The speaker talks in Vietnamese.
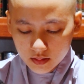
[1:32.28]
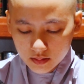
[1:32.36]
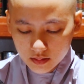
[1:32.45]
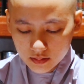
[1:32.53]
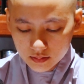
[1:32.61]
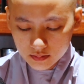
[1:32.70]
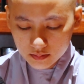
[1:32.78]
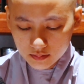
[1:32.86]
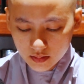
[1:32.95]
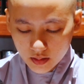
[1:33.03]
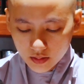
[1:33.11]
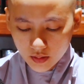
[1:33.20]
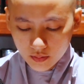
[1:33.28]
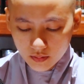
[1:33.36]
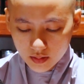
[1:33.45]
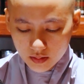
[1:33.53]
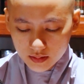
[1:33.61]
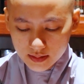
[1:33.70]
nhưng nếu
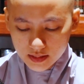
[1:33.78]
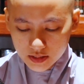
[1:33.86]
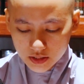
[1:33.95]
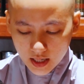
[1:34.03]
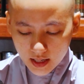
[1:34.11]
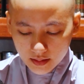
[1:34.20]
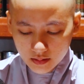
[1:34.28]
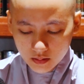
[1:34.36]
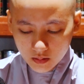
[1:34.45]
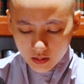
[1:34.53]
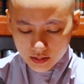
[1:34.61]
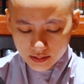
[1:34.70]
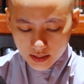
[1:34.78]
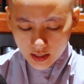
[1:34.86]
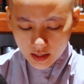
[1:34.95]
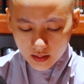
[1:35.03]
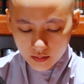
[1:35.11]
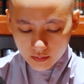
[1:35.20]
lỡ sinh ra đứa con
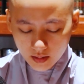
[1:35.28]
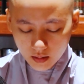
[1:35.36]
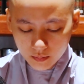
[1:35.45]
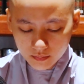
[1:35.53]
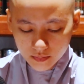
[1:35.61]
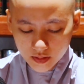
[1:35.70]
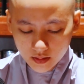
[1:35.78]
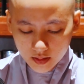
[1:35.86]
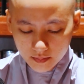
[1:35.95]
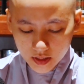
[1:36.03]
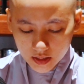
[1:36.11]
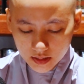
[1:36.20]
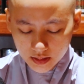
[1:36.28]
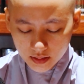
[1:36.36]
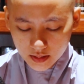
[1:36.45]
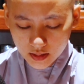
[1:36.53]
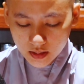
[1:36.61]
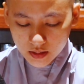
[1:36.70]
trai lêu lỏng chơi bời